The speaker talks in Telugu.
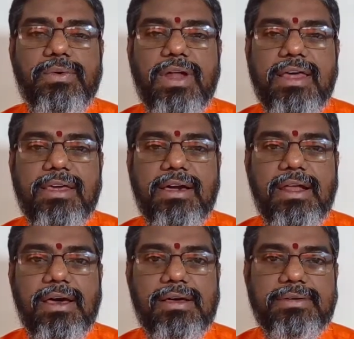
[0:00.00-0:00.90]
నువ్వు నా
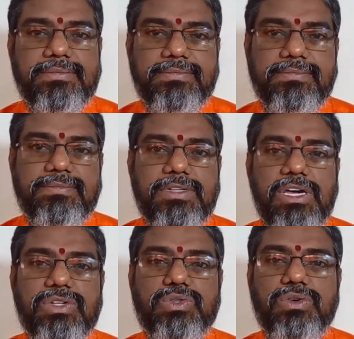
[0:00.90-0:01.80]
దగ్గర
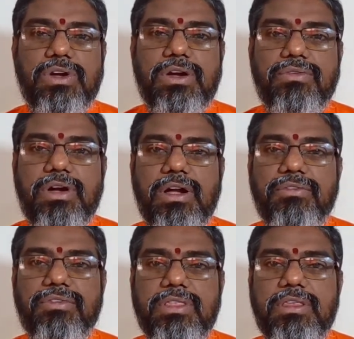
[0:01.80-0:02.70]
నేర్చుకున్నటువంటి
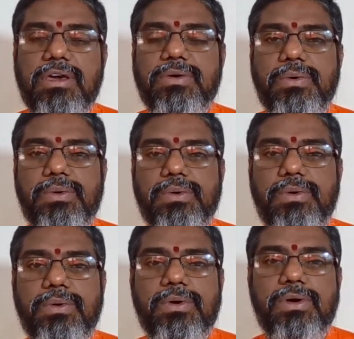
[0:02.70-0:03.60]
విద్యకు
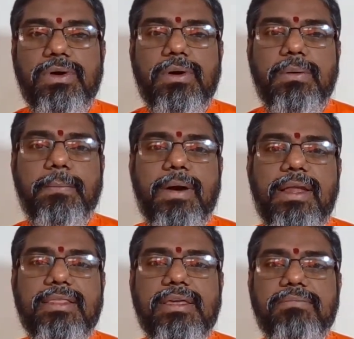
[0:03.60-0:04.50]

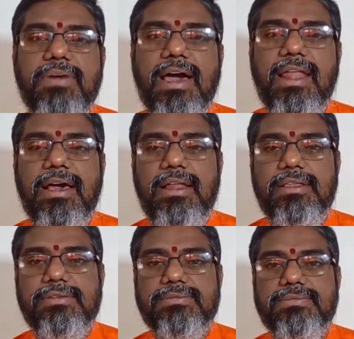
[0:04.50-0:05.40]
ఫలితం
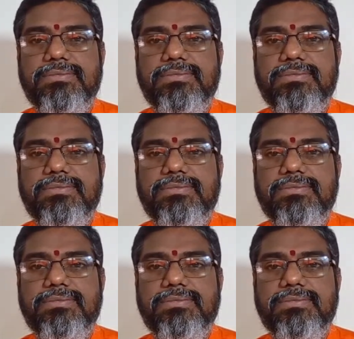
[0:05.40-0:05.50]
కలగలేదు